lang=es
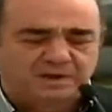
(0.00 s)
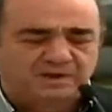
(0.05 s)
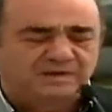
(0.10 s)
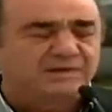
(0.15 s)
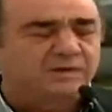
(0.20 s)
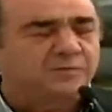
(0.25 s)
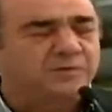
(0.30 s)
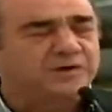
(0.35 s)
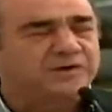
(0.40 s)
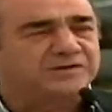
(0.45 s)

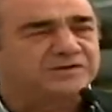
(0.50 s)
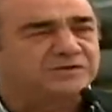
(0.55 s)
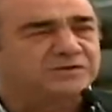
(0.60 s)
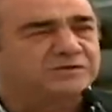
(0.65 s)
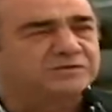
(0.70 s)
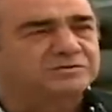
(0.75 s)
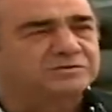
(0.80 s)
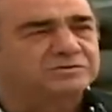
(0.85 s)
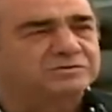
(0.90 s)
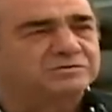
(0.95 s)
Esta
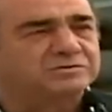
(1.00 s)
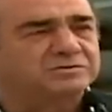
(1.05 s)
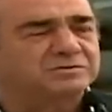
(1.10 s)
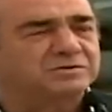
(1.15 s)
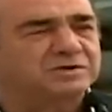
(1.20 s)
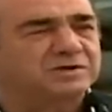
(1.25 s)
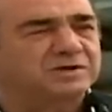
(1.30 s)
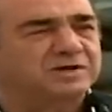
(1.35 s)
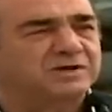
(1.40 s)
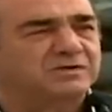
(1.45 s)
operación
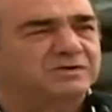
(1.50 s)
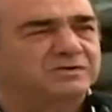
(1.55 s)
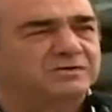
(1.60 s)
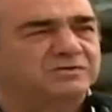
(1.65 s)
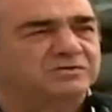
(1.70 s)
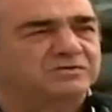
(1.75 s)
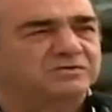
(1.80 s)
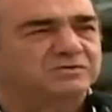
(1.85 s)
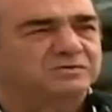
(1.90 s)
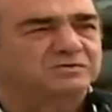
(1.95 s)
en,
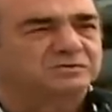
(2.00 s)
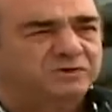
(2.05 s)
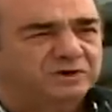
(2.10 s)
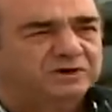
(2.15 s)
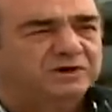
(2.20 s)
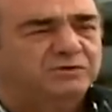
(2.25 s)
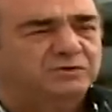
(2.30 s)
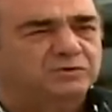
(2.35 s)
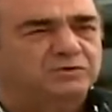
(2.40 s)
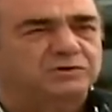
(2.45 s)

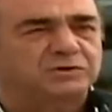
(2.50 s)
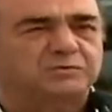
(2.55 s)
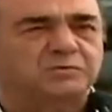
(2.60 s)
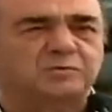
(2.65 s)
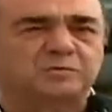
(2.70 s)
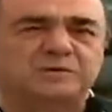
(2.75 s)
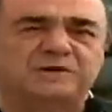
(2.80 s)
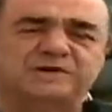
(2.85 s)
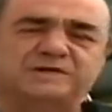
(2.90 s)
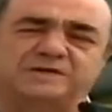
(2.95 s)
el
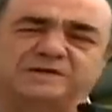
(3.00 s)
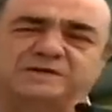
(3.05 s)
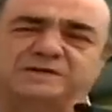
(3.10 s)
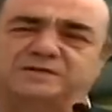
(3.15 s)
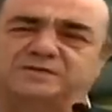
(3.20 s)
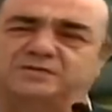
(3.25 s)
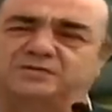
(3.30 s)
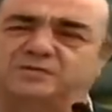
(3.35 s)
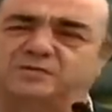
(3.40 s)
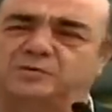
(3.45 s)
último mes
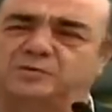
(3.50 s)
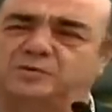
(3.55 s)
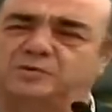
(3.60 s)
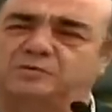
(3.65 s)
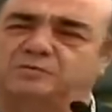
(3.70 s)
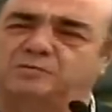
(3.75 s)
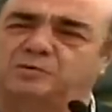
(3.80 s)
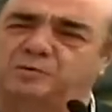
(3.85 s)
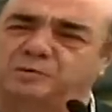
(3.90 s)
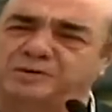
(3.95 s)

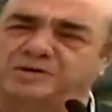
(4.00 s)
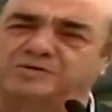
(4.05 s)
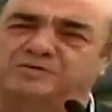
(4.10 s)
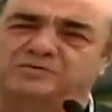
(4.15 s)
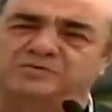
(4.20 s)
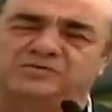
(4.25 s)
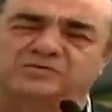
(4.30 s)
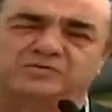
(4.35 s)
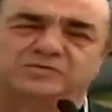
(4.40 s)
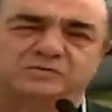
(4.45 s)
tuvo
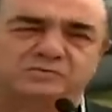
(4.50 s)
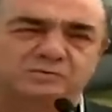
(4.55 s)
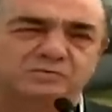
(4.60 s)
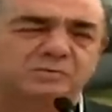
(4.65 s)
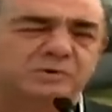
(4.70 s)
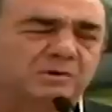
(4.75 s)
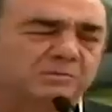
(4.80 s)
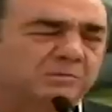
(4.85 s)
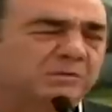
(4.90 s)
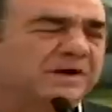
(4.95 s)
momentos
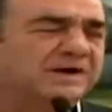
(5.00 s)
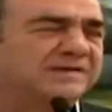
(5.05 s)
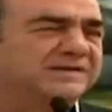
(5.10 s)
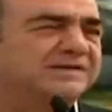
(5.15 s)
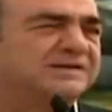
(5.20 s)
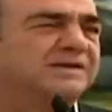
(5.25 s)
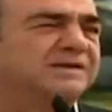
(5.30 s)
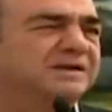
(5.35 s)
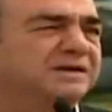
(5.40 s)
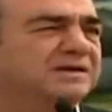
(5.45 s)

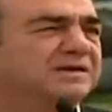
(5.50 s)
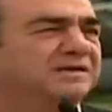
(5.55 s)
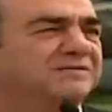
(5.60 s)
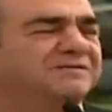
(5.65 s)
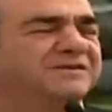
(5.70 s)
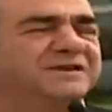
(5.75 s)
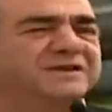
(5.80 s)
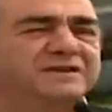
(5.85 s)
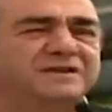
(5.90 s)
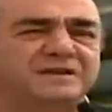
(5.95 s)
más eh,
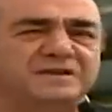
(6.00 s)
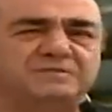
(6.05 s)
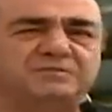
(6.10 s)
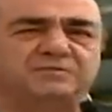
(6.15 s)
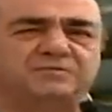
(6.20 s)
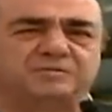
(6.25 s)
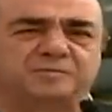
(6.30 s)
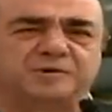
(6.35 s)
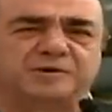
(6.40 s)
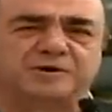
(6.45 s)

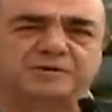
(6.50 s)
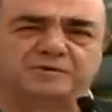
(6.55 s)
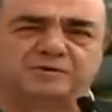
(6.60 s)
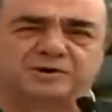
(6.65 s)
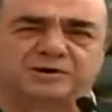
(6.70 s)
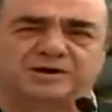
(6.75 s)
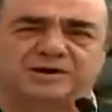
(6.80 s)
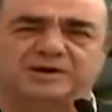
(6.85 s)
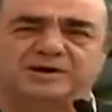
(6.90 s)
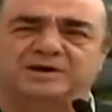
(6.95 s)
definitivos para
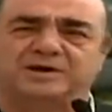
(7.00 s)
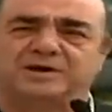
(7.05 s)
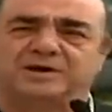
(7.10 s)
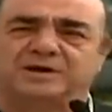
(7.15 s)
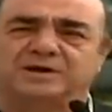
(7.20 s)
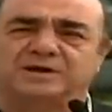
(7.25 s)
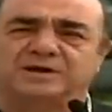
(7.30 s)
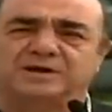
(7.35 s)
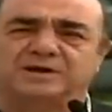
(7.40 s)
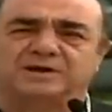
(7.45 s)
lograr
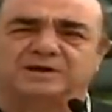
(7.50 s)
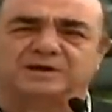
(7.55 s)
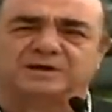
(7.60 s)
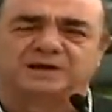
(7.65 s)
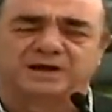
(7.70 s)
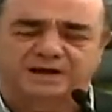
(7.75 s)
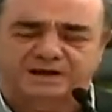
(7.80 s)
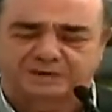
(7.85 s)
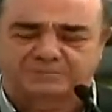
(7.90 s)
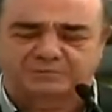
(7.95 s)

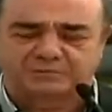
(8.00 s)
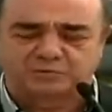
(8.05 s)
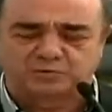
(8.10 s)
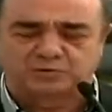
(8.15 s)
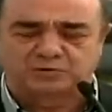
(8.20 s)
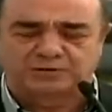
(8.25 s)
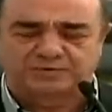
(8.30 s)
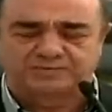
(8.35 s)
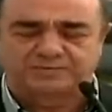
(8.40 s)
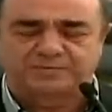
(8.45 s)
la
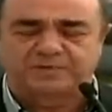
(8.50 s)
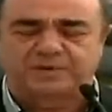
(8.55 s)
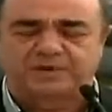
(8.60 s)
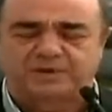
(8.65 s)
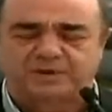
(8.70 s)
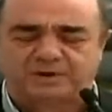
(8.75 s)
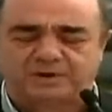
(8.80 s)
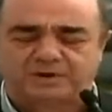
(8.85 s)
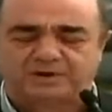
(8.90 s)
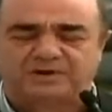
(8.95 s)
captura.
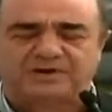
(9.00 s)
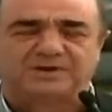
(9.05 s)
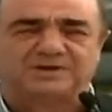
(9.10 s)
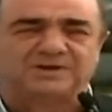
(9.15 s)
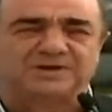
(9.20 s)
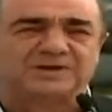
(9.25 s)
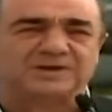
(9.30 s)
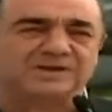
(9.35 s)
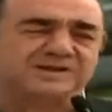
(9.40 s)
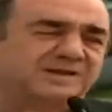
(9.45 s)

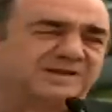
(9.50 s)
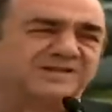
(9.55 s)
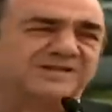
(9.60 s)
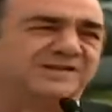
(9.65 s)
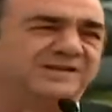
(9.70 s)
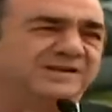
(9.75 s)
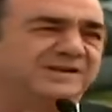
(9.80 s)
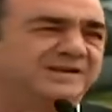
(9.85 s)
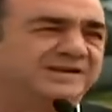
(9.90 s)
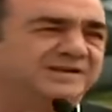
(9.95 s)
Entre el
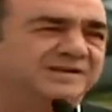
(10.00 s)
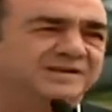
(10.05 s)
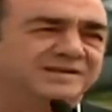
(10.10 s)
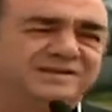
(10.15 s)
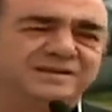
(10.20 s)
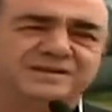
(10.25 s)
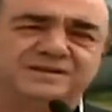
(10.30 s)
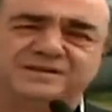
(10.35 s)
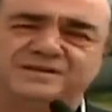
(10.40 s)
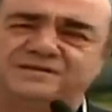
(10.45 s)
13 y el
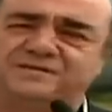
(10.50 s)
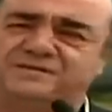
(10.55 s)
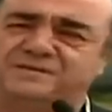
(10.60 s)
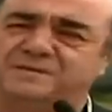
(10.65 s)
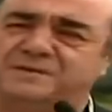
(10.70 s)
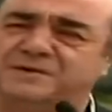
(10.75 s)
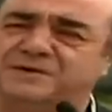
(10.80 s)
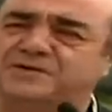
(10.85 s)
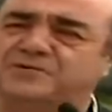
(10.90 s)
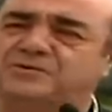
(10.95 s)
17 de
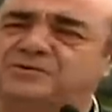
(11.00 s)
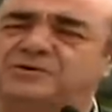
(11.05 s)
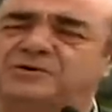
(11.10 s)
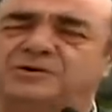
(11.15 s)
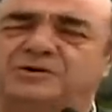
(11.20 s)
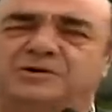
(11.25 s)
febrero